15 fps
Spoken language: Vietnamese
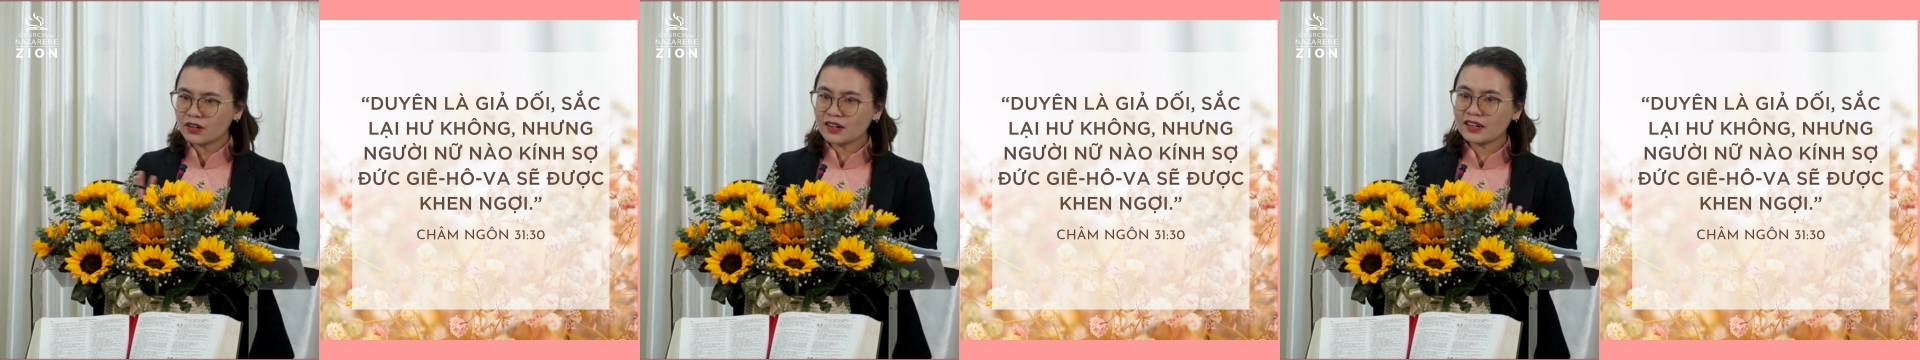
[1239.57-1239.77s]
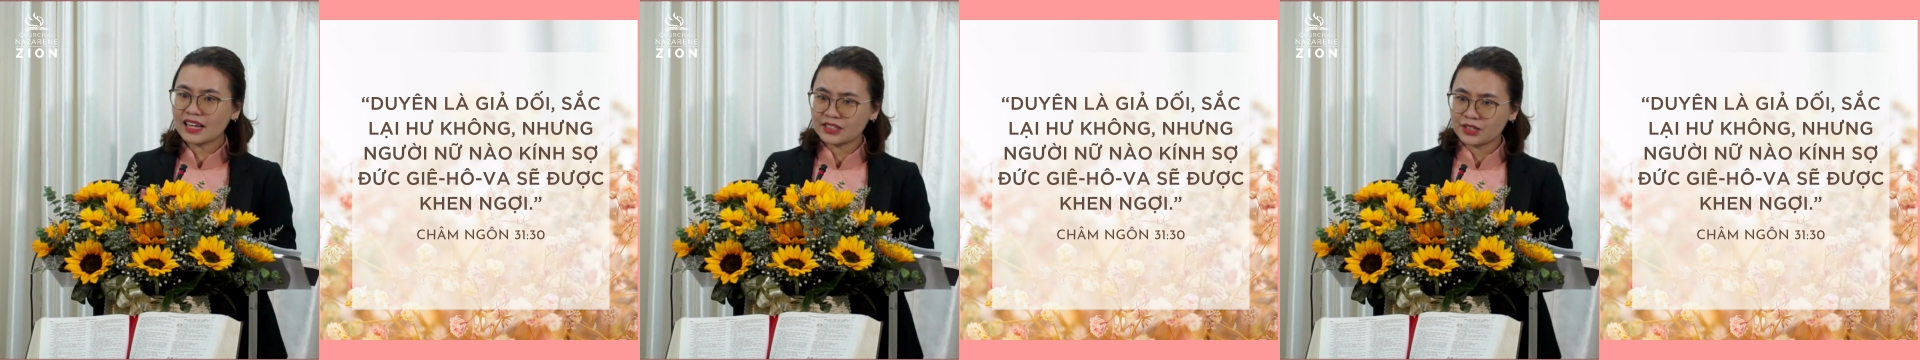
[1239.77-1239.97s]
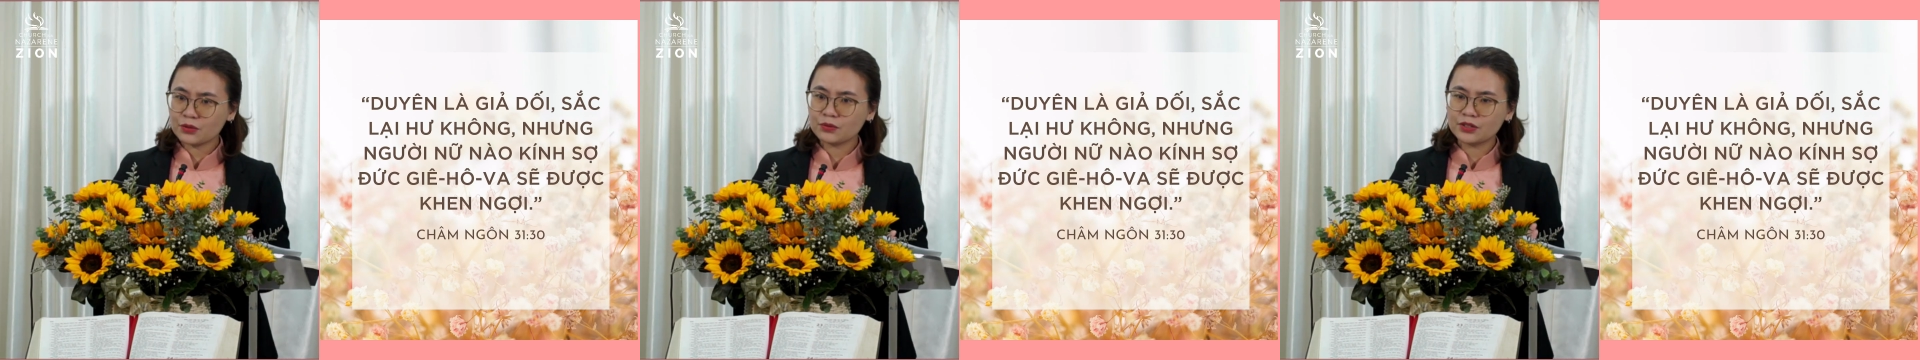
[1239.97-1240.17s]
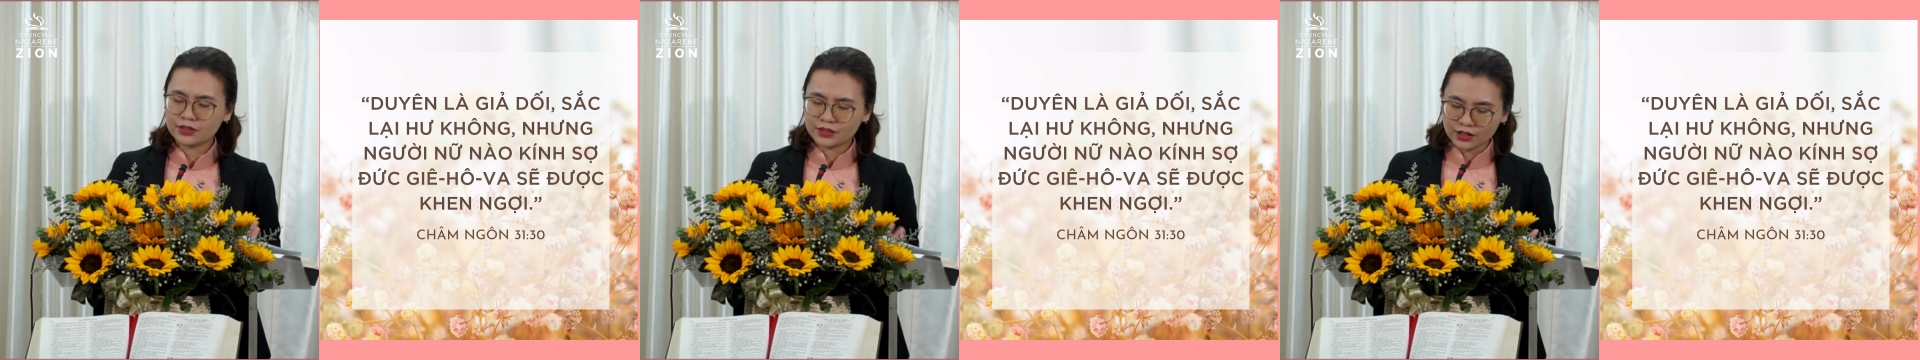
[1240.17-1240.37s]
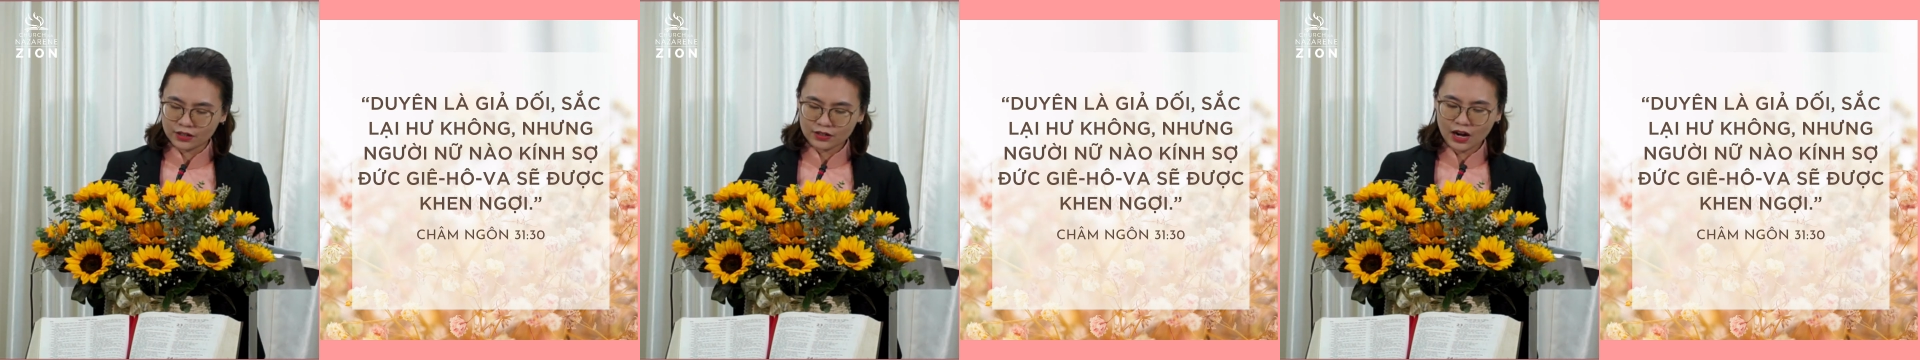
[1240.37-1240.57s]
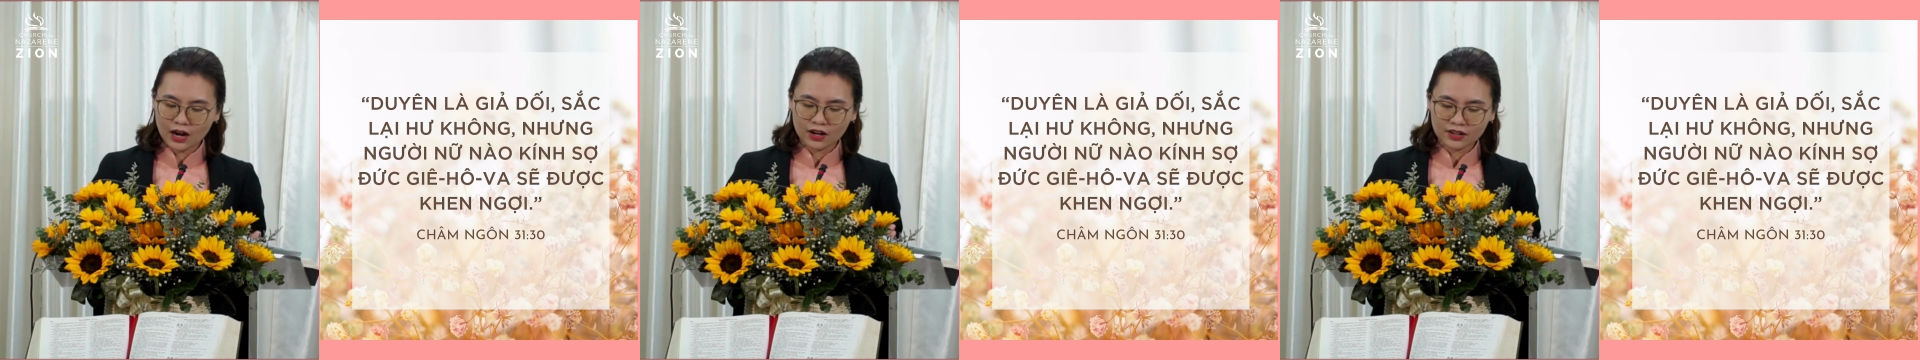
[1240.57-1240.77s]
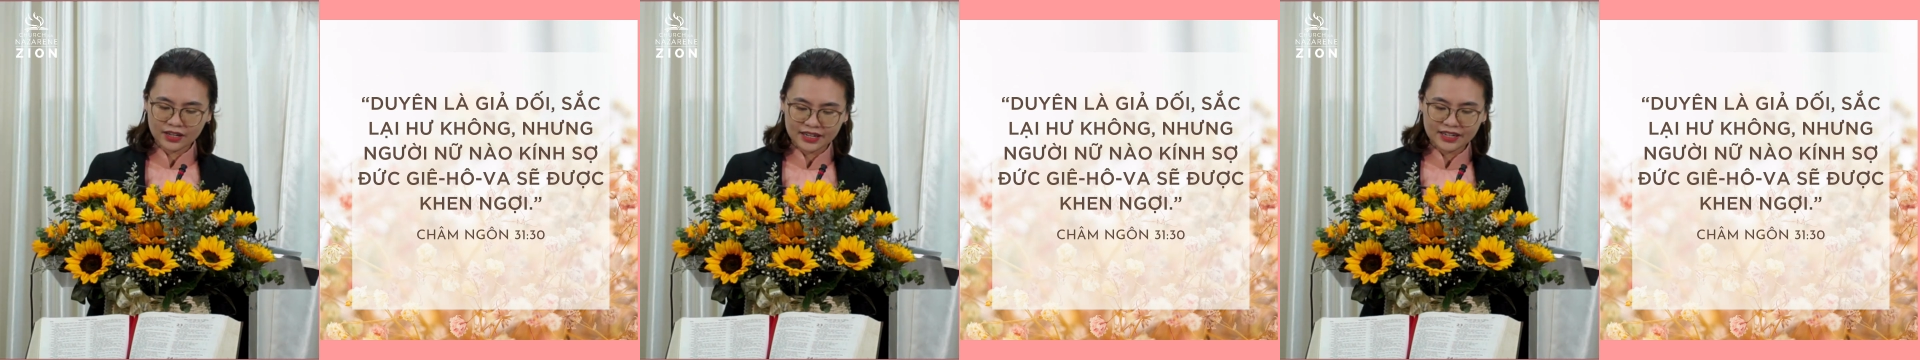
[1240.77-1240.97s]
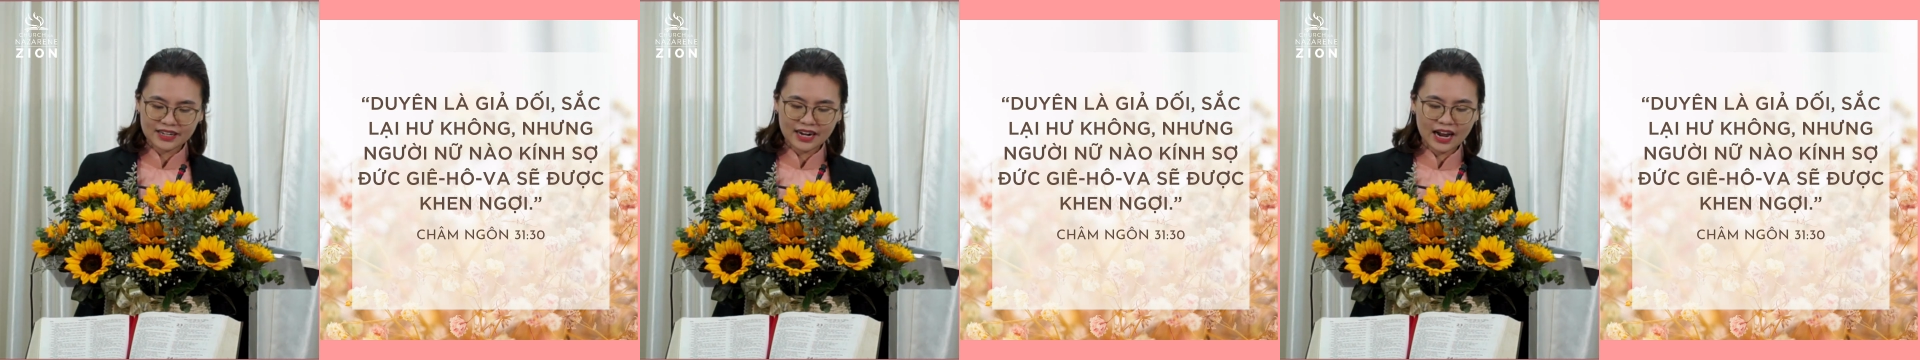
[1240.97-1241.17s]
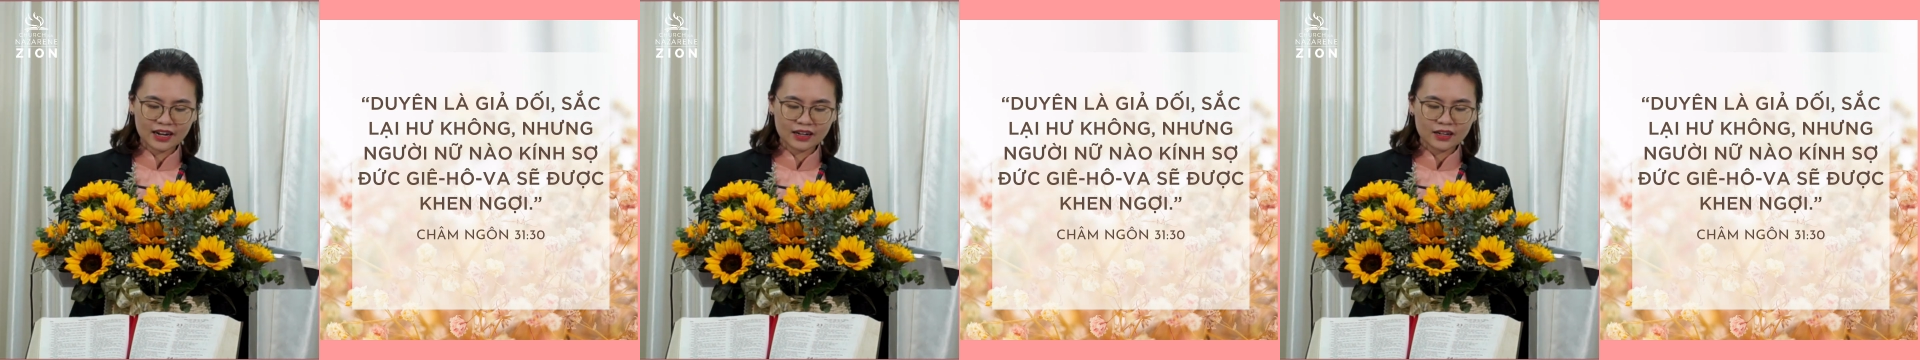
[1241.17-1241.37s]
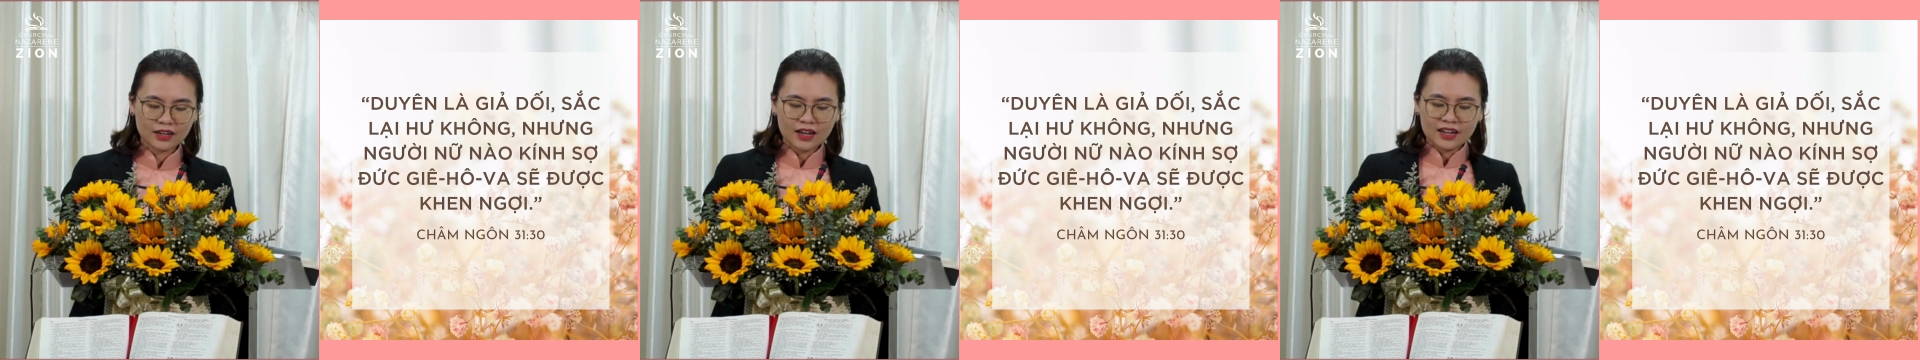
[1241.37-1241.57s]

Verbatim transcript: rất là nhiều người nữ họ nghĩ rằng